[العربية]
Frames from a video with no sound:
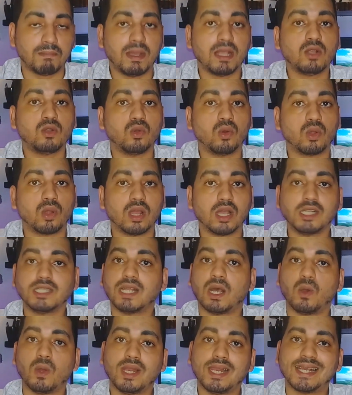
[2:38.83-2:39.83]
بنك
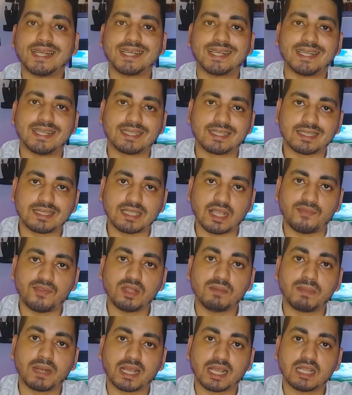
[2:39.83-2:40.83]
اونلاين هقول لك
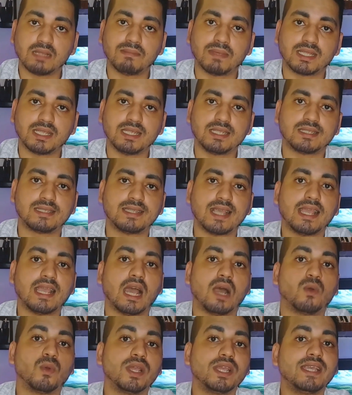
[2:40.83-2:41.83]
تستفيد من الخدمه دي
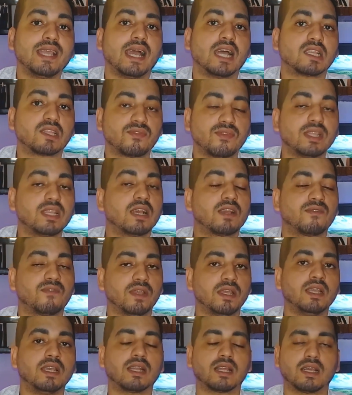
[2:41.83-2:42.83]
ازاي او هي هتفيدك
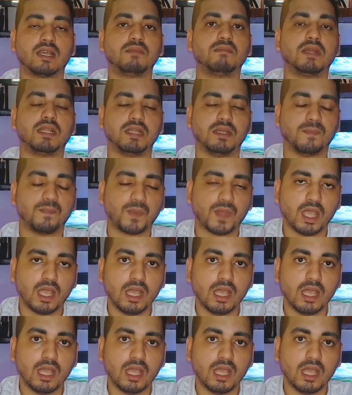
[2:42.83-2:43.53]
في ايه الخدمه دي